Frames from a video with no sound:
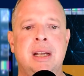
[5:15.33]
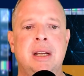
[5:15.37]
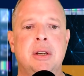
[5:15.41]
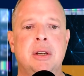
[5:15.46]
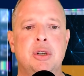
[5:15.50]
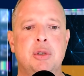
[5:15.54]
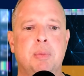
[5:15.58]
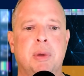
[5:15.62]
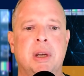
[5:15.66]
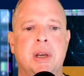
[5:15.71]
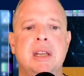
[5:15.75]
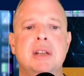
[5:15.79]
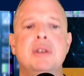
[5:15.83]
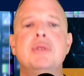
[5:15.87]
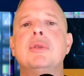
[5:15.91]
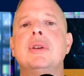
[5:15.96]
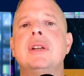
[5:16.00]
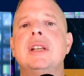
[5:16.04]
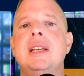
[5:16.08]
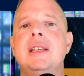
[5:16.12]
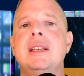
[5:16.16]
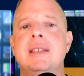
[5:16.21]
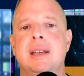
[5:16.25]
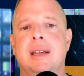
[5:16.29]
sprich nur
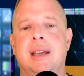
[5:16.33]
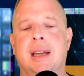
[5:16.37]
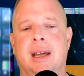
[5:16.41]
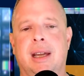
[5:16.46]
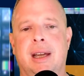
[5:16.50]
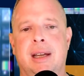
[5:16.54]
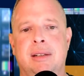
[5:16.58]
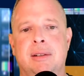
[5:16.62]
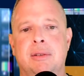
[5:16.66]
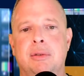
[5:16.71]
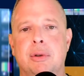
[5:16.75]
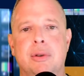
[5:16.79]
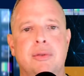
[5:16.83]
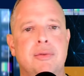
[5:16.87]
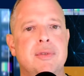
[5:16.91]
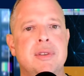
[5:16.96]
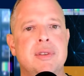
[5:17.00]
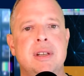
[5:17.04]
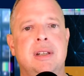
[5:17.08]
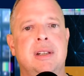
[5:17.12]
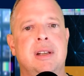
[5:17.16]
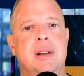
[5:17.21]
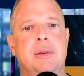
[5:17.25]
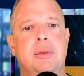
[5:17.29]
diese Geräte dürfen
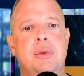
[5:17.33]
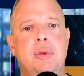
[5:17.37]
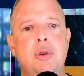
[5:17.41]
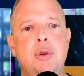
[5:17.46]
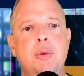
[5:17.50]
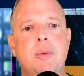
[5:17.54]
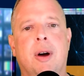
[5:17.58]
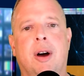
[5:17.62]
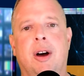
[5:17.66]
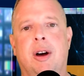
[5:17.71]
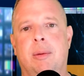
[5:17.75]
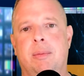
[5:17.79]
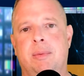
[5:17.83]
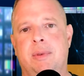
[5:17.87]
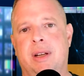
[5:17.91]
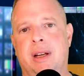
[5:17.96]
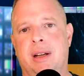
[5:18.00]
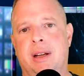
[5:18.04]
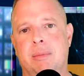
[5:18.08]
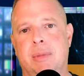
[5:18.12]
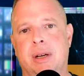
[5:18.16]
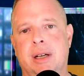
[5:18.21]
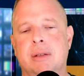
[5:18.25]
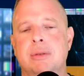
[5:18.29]
sich denn überhaupt
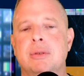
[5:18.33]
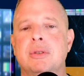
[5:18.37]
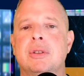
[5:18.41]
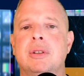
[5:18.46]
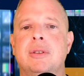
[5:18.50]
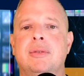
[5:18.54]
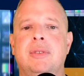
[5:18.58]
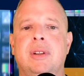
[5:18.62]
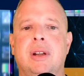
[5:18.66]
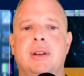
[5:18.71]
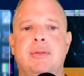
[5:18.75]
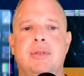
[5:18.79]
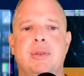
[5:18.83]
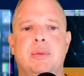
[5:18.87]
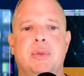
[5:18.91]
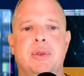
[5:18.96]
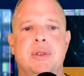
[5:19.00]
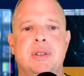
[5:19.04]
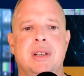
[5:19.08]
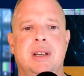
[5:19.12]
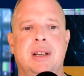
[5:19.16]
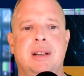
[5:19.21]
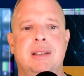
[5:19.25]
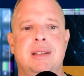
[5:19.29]
an Microsoft
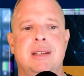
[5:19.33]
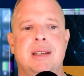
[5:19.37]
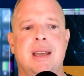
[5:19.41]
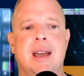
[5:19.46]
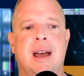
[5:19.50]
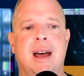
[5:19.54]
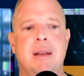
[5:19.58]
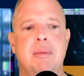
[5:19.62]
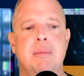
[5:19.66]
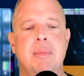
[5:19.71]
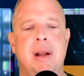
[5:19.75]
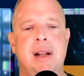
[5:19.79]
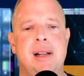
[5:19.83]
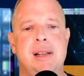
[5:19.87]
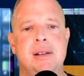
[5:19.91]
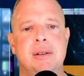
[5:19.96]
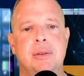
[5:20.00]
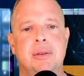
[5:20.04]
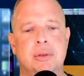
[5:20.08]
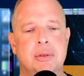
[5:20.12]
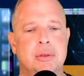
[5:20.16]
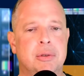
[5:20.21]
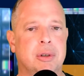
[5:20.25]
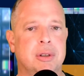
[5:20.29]
365 anmelden
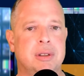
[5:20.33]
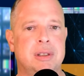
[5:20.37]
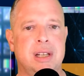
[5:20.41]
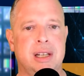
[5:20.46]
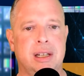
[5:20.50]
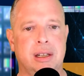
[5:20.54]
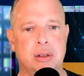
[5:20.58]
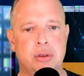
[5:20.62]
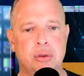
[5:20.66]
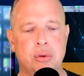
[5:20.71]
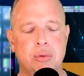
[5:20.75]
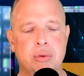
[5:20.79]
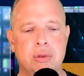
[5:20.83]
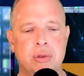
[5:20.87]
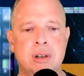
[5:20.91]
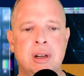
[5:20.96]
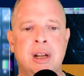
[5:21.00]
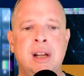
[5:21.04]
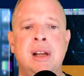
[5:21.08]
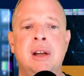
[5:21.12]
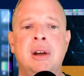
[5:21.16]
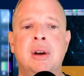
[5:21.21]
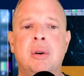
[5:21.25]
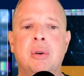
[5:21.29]
und dort Dinge tun
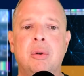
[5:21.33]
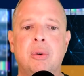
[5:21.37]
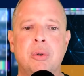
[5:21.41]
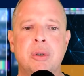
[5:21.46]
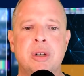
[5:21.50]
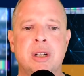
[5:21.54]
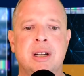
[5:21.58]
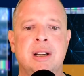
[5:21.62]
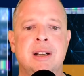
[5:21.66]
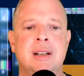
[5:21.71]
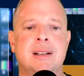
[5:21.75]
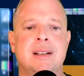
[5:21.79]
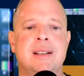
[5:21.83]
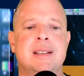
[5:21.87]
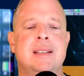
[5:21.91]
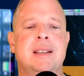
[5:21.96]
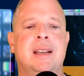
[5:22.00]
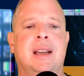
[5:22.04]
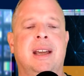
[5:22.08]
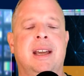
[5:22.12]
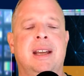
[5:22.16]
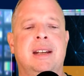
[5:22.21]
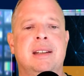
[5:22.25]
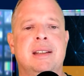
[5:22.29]
oder das
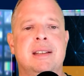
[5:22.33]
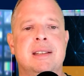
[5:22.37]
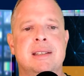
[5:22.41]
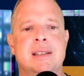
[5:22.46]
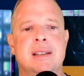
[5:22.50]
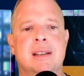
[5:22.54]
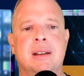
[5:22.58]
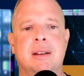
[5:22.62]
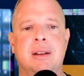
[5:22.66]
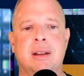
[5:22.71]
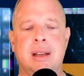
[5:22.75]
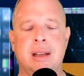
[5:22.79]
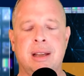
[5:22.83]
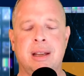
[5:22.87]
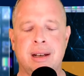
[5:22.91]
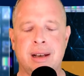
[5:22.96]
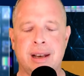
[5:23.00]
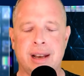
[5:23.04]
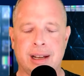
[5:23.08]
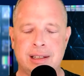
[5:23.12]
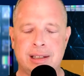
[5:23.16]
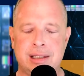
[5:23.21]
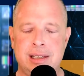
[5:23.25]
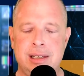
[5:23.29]
Gerät ist
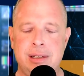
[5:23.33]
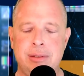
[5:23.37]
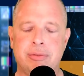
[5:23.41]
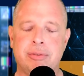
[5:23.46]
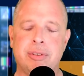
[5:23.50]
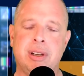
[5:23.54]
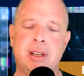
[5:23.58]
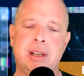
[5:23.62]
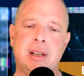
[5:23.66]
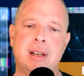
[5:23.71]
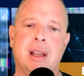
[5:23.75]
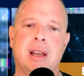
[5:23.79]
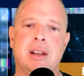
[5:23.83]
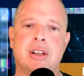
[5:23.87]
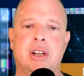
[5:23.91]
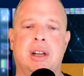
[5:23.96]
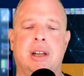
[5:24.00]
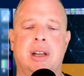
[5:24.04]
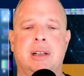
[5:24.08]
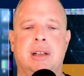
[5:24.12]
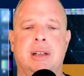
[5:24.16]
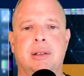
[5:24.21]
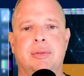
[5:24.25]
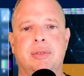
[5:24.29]
nativ in Azure
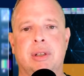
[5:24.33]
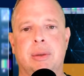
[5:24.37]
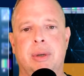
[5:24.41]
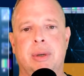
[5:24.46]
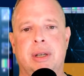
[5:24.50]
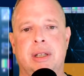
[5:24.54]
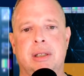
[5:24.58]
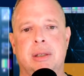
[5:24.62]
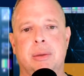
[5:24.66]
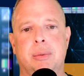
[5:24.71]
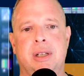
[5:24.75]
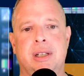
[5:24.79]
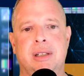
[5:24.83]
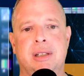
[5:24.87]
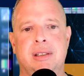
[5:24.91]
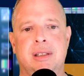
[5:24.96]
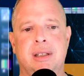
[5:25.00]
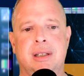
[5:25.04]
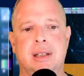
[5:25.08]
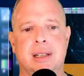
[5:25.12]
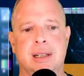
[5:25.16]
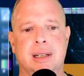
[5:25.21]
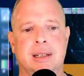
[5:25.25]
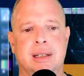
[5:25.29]
Active Directory
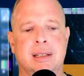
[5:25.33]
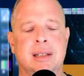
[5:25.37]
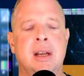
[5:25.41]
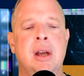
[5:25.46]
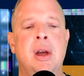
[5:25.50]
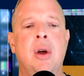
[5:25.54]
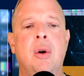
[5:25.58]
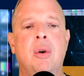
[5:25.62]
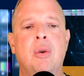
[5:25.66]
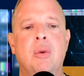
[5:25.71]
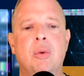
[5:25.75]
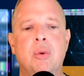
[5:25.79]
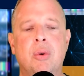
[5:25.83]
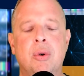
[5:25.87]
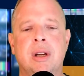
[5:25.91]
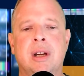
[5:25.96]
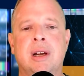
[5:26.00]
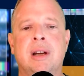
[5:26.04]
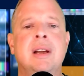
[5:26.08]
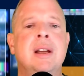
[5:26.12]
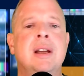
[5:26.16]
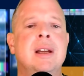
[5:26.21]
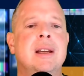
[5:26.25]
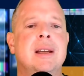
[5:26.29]
integriert
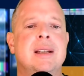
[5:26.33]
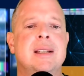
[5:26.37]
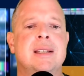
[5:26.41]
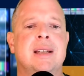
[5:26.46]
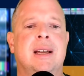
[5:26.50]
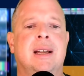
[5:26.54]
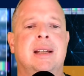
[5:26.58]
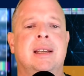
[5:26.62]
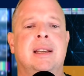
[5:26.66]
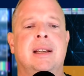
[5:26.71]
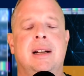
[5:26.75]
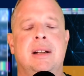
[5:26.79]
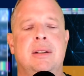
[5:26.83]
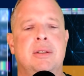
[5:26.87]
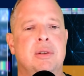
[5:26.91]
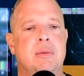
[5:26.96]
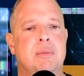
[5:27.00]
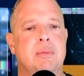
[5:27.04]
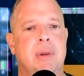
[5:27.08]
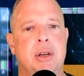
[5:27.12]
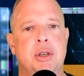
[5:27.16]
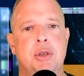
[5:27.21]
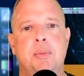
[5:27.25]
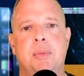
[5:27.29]
oder es hat halt zum
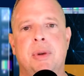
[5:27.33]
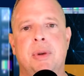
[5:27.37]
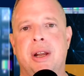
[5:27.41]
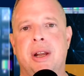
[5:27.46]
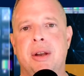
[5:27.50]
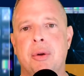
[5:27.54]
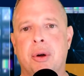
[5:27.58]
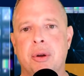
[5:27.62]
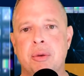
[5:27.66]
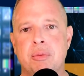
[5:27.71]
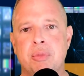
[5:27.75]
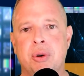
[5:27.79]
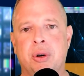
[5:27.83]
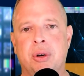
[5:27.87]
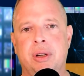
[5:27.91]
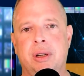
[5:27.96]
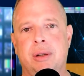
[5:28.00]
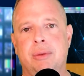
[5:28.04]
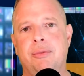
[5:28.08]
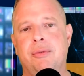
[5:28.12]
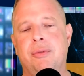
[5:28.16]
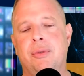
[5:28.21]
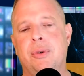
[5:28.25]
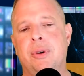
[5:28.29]
Beispiel ein
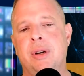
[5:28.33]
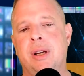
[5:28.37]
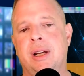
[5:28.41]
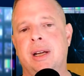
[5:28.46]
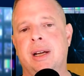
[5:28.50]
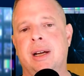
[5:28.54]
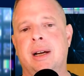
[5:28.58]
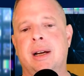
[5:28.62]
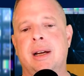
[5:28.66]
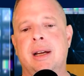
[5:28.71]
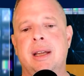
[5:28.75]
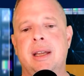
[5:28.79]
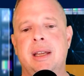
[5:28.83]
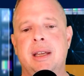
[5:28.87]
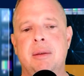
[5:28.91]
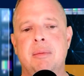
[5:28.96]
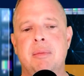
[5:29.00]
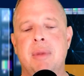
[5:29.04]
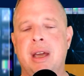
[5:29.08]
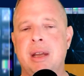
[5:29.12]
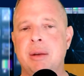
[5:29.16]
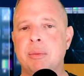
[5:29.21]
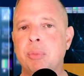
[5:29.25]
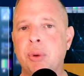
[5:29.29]
Onboarding vorher
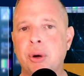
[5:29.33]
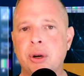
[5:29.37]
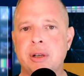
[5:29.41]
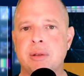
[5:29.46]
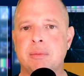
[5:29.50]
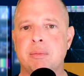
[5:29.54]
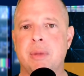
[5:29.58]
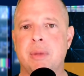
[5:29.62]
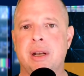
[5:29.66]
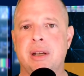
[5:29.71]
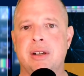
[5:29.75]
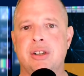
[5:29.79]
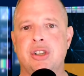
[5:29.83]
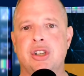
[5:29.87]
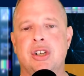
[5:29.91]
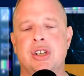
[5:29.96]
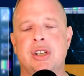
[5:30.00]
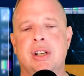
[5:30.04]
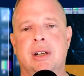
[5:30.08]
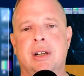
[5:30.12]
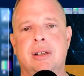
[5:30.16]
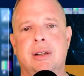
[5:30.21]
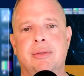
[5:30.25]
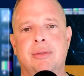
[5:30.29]
im Endpoint Manager
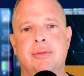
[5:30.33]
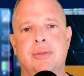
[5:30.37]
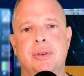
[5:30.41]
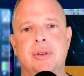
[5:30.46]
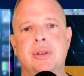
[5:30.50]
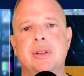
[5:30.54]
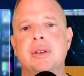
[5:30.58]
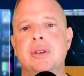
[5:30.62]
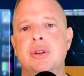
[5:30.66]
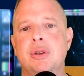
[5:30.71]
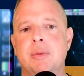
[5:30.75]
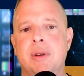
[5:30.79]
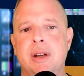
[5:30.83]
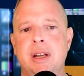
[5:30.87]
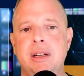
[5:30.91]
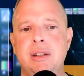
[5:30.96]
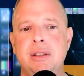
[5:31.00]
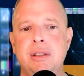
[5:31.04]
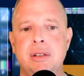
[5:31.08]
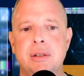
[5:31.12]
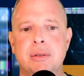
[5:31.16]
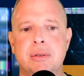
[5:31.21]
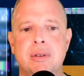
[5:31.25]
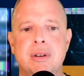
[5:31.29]
stattgefunden über
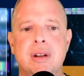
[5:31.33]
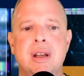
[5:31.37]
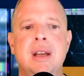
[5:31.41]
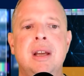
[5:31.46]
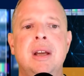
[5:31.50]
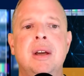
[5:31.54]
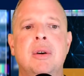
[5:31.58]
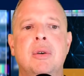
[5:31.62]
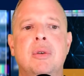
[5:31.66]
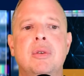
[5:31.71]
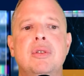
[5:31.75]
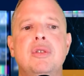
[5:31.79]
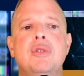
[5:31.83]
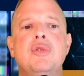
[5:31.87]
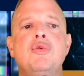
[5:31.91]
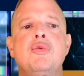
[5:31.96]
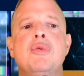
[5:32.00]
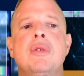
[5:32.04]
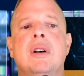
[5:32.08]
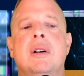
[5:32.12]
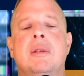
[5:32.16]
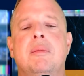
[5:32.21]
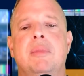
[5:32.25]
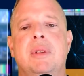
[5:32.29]
Intune und
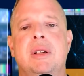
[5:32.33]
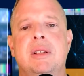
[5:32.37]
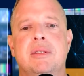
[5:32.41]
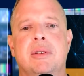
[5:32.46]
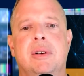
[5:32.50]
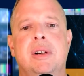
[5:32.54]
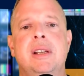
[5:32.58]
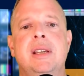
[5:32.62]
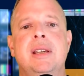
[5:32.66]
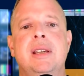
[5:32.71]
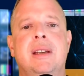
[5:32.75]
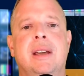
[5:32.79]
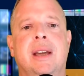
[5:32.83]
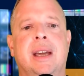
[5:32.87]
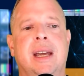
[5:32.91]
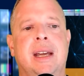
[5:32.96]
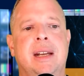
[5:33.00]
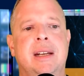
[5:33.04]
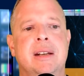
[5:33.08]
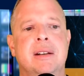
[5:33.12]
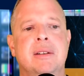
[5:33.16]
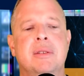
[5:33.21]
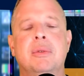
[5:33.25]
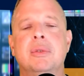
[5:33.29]
nur mit solchen
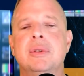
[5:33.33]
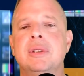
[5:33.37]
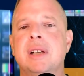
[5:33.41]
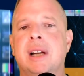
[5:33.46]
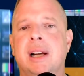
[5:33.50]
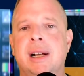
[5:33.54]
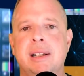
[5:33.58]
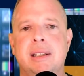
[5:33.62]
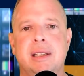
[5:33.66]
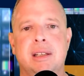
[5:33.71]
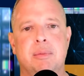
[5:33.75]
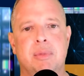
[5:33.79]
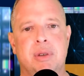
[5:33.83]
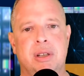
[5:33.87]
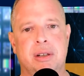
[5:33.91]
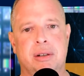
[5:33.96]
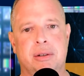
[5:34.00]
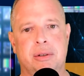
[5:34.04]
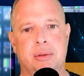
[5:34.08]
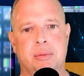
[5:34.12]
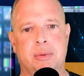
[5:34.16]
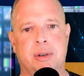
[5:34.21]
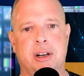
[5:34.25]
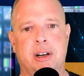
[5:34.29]
Geräten unterhalte ich mich auch
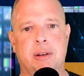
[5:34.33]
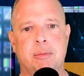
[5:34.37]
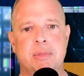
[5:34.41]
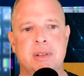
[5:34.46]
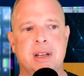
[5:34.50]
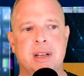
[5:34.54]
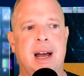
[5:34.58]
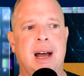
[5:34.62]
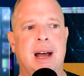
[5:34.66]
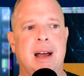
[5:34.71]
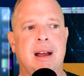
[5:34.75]
überhaupt.